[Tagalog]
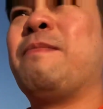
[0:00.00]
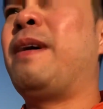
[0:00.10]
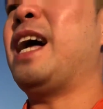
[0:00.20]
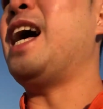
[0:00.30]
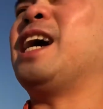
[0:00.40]

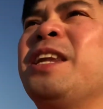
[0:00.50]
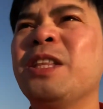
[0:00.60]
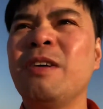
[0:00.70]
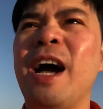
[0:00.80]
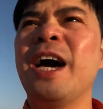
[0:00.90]
pagka
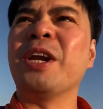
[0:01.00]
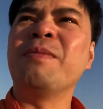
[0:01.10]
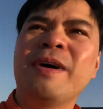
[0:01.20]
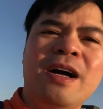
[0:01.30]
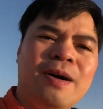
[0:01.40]
ganitong araw
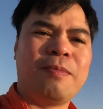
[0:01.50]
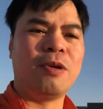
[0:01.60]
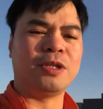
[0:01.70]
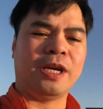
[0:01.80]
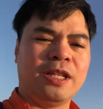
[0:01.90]
mga
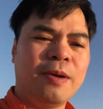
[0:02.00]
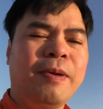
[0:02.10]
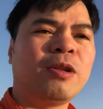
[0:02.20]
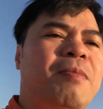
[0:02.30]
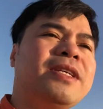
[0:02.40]
kapoche eh, hindi
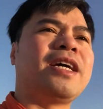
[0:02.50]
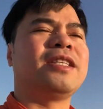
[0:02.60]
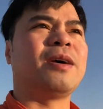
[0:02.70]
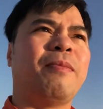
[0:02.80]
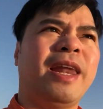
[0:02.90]
pa itong masakit
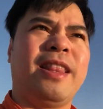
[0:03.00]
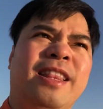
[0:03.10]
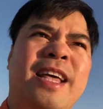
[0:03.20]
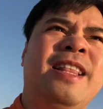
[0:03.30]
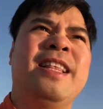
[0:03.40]
sa balat
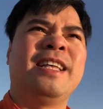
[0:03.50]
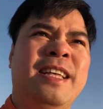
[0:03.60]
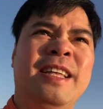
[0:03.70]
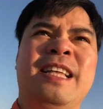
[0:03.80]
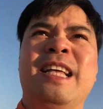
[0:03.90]

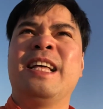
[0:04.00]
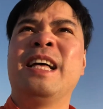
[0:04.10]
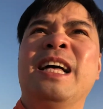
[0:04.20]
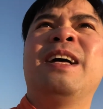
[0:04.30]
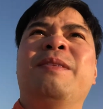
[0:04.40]

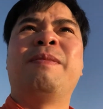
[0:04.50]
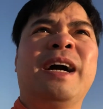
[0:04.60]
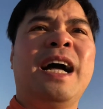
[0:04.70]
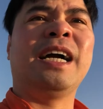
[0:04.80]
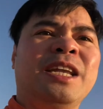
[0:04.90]

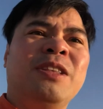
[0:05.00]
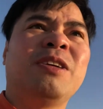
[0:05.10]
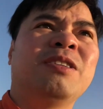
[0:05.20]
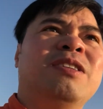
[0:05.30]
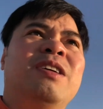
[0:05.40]
pagka ganito
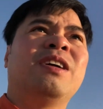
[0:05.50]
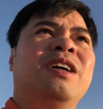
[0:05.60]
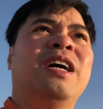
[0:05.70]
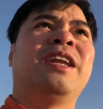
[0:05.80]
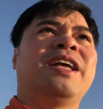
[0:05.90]
yung
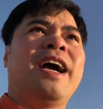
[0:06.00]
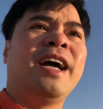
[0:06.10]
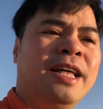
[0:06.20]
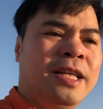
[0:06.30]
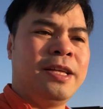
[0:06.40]
ano niya
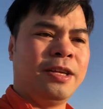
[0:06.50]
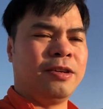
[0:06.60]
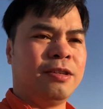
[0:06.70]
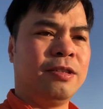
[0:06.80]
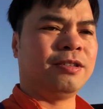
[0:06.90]

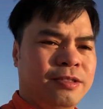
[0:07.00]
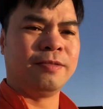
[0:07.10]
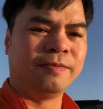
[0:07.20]
yung